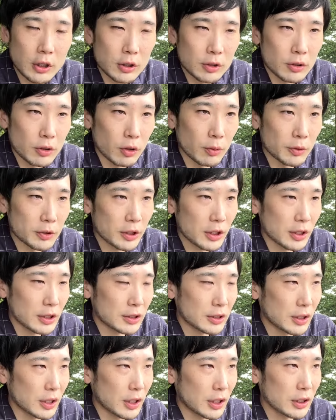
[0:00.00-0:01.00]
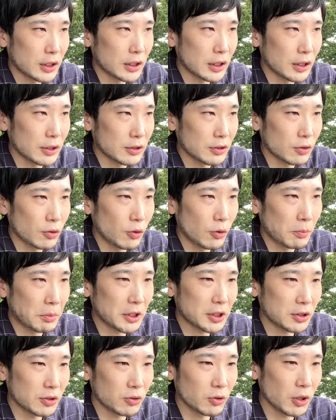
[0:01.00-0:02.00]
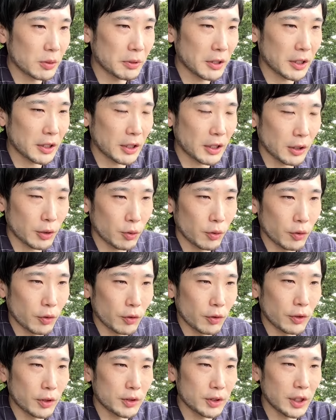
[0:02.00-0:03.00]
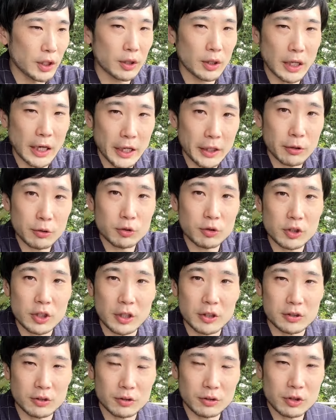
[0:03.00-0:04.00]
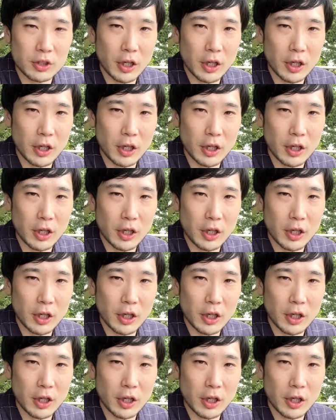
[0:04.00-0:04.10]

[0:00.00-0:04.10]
思ってですね、一旦こうバス乗り場からこう、で、入ろうとしたんですよ。そした